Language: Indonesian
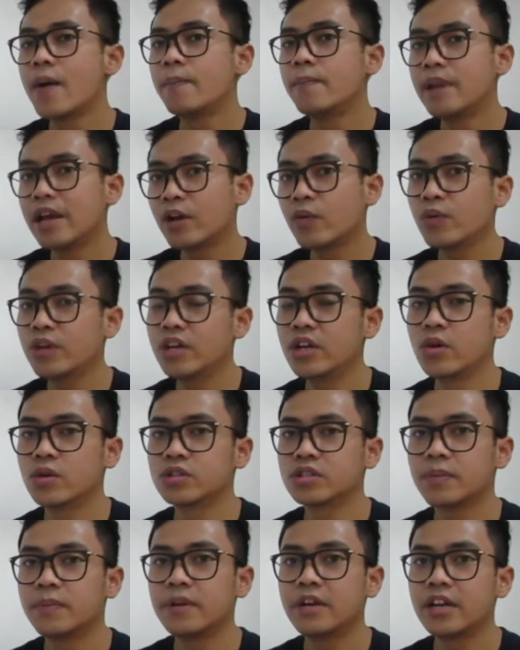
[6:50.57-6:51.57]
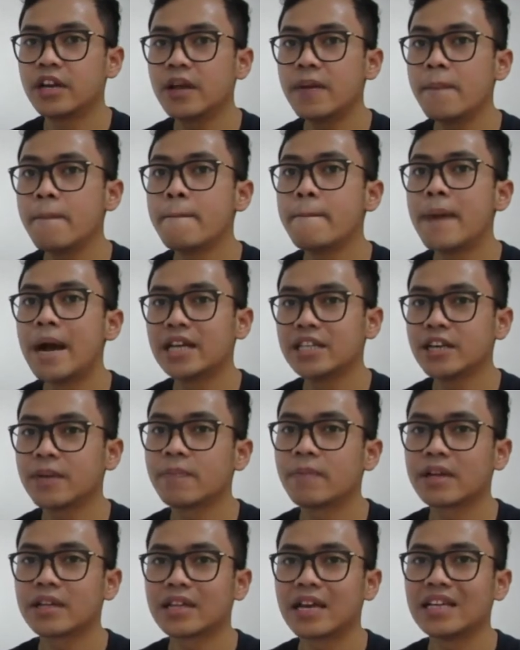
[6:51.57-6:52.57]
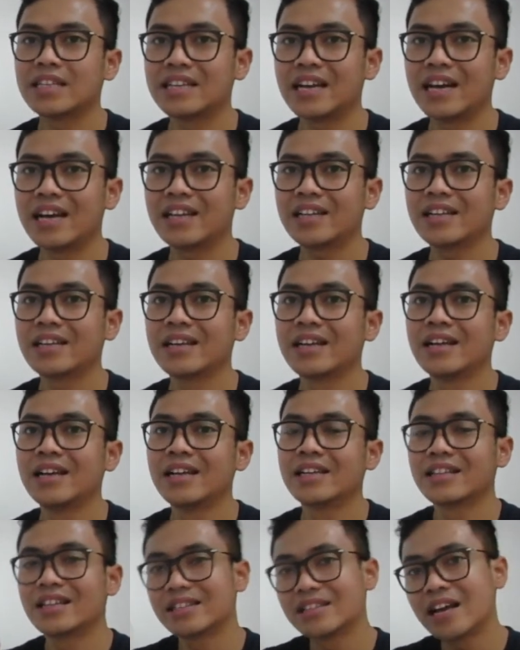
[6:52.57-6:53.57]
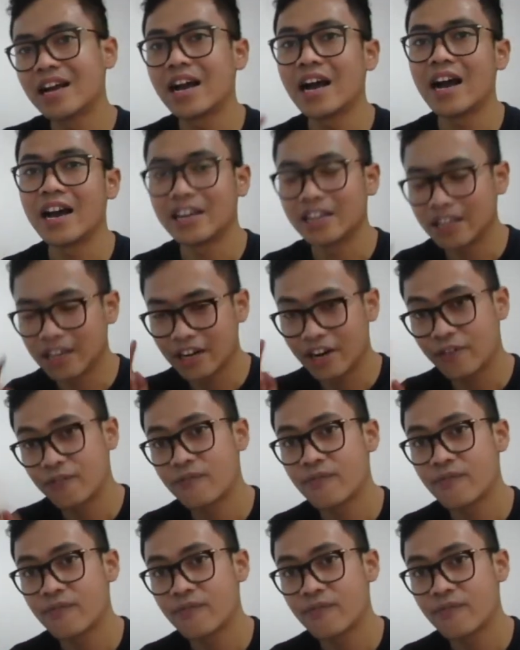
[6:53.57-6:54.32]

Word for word: Black Widow, sebenarnya banyak pertanyaan tentang kehadiran